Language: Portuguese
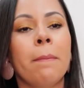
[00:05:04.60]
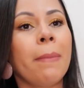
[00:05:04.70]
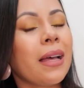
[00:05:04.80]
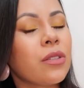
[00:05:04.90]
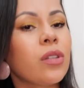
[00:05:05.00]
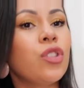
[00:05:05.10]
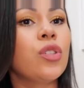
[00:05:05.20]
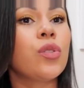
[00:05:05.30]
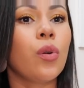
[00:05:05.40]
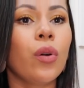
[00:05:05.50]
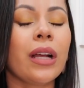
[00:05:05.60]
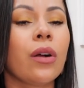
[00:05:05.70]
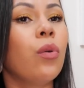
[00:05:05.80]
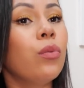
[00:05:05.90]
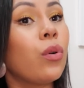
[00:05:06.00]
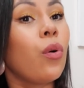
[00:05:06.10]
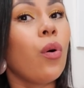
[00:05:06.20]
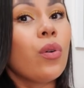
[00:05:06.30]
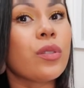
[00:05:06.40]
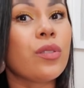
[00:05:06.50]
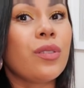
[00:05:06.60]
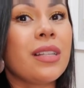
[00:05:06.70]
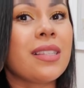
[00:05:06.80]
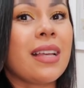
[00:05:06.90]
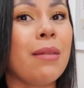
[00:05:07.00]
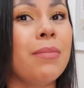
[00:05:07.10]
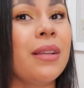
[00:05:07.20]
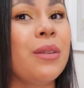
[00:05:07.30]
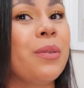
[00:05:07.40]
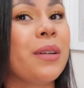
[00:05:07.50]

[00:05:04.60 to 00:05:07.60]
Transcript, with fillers: passo a tesoura com gosto nesse cabelo,